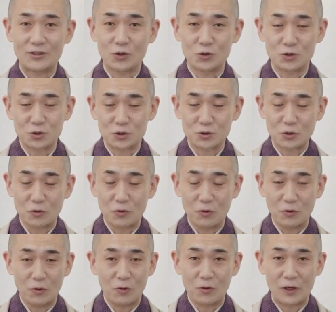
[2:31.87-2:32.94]
そうすると
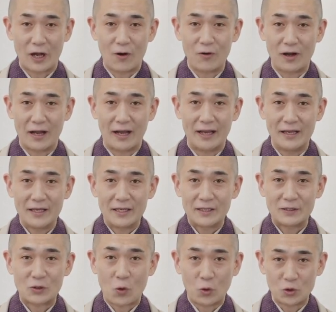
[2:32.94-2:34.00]
こう顔が
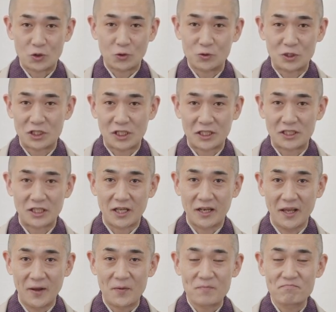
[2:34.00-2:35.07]
硬直してきて
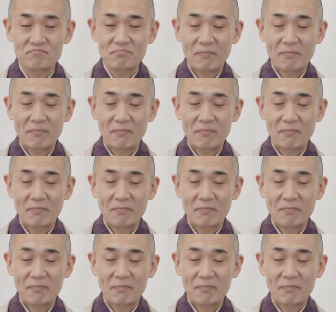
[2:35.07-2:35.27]
ね、